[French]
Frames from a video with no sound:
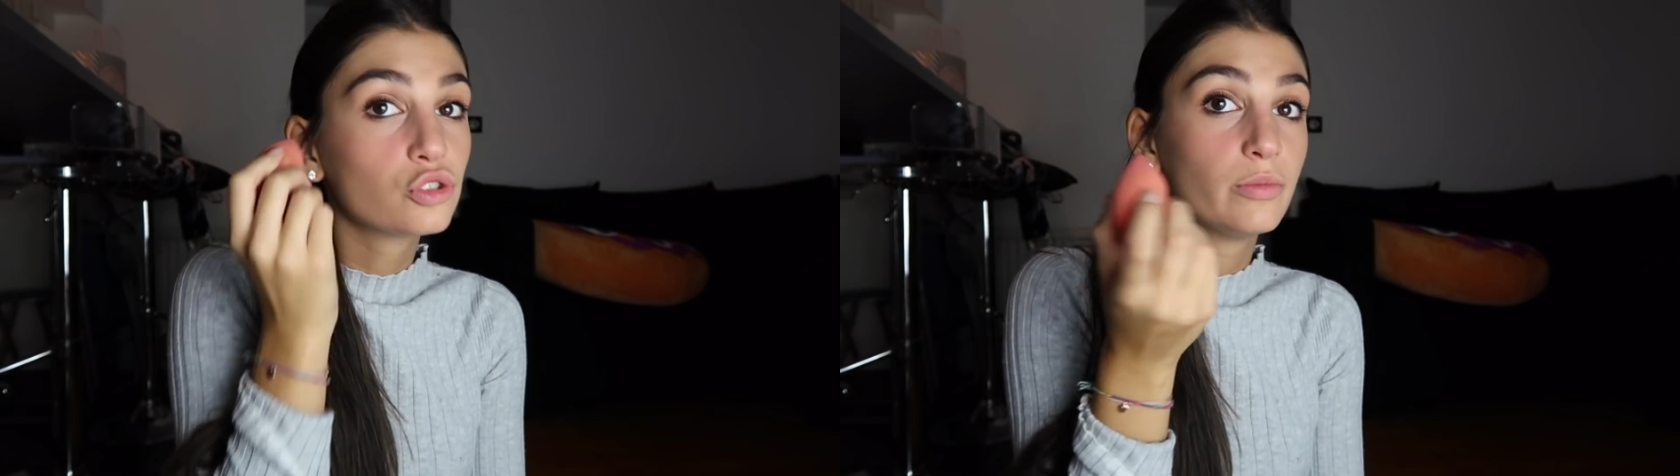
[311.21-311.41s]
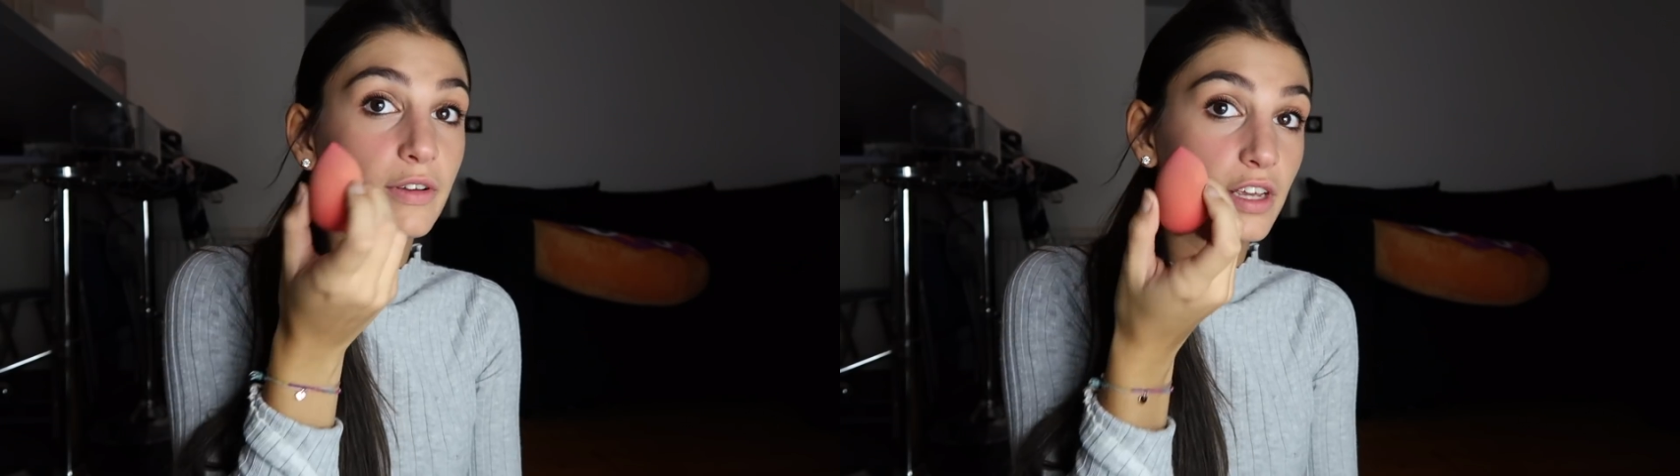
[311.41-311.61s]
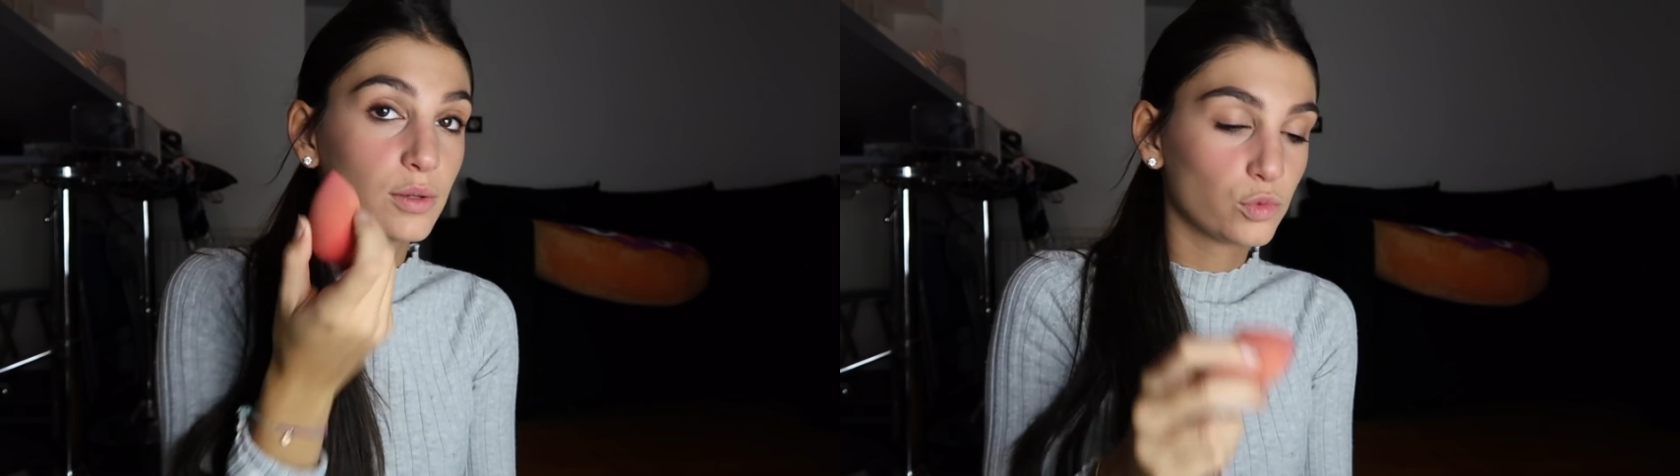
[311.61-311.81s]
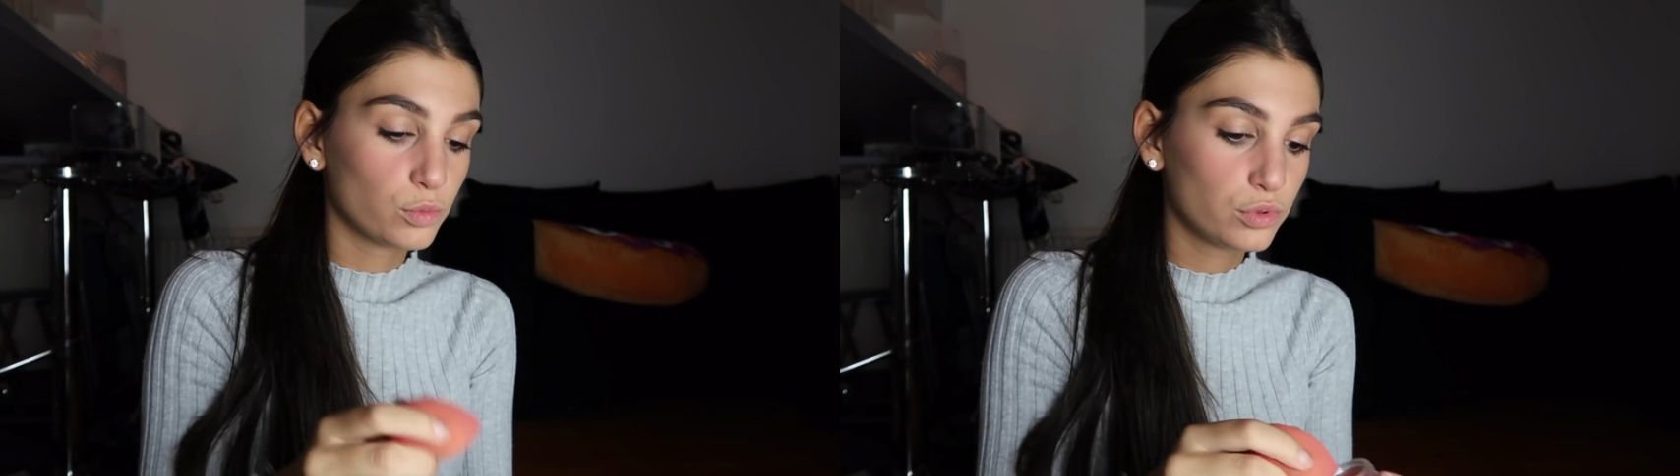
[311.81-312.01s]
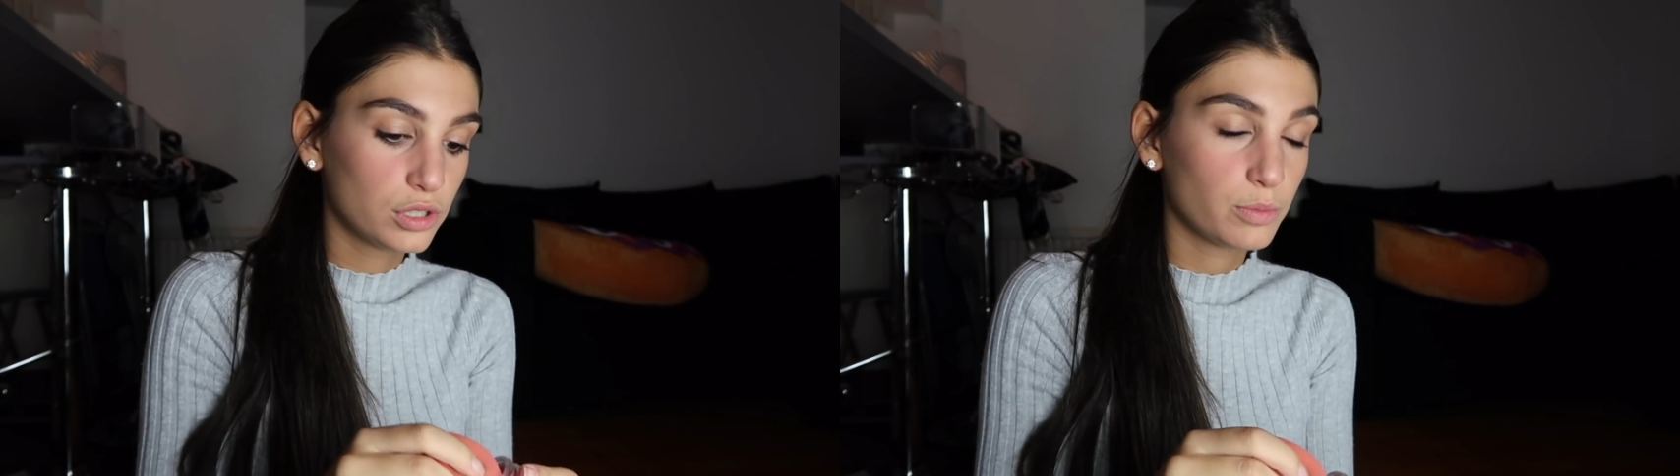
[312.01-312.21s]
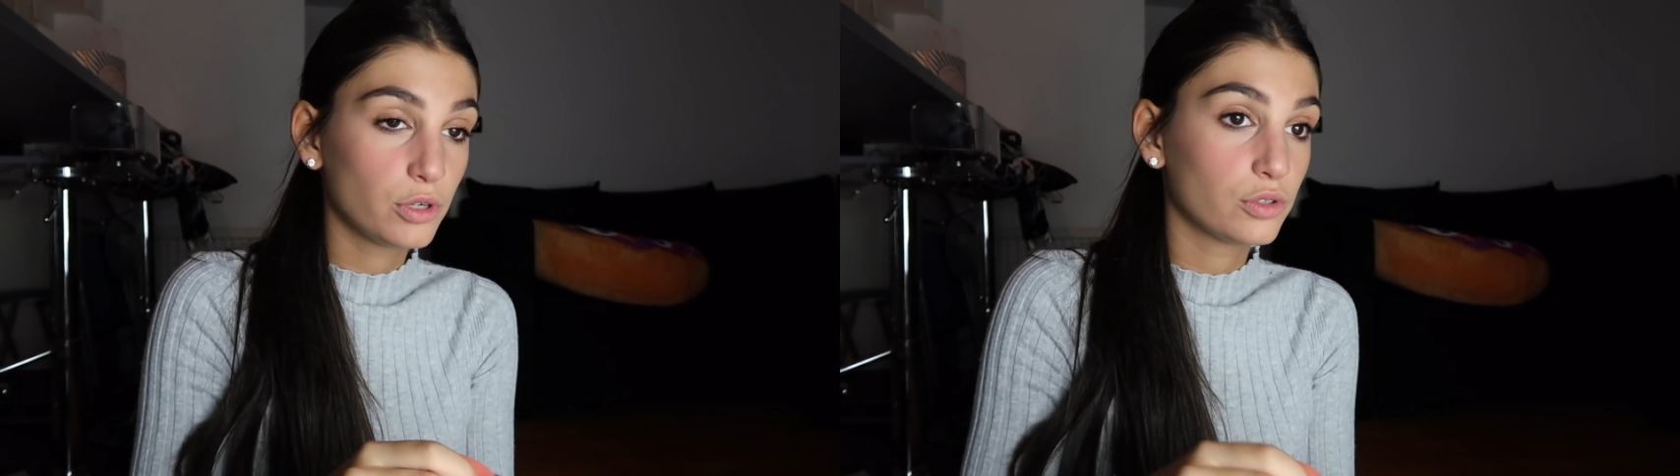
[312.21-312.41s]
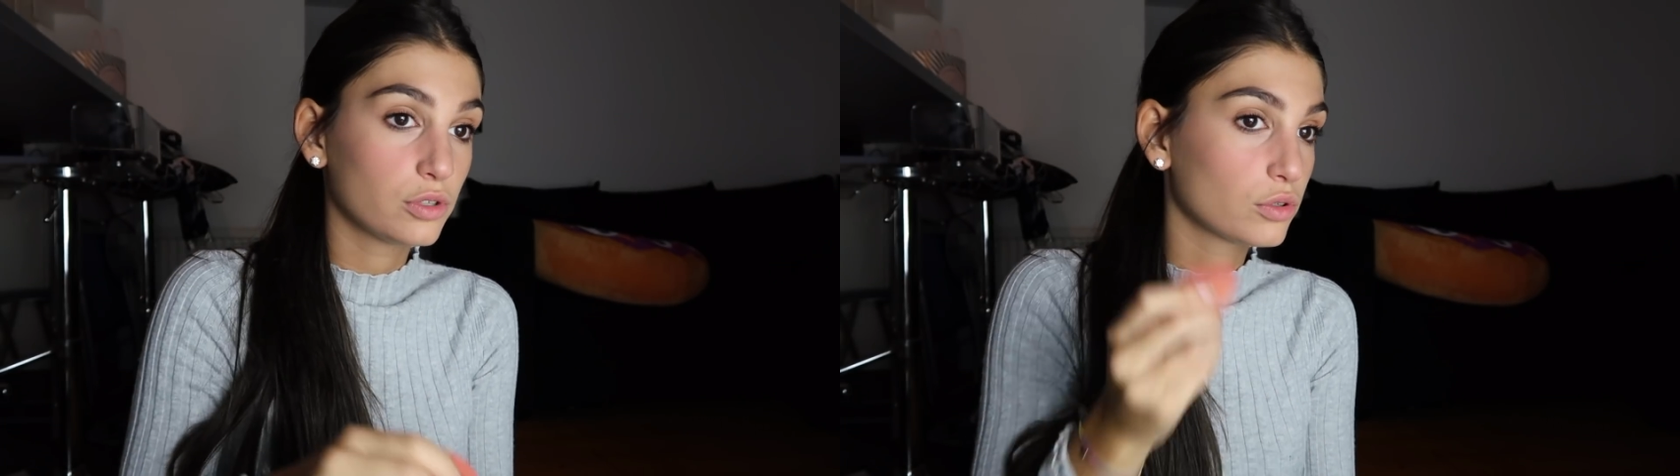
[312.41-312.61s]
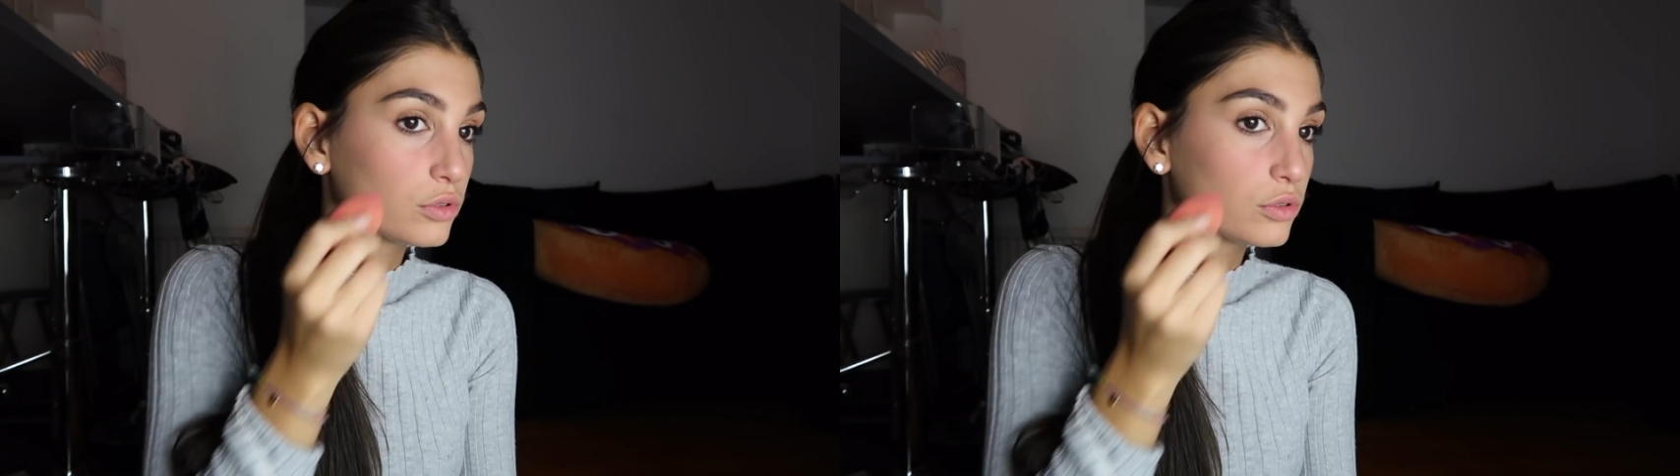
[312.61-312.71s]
je mets avec mon Beauty Blender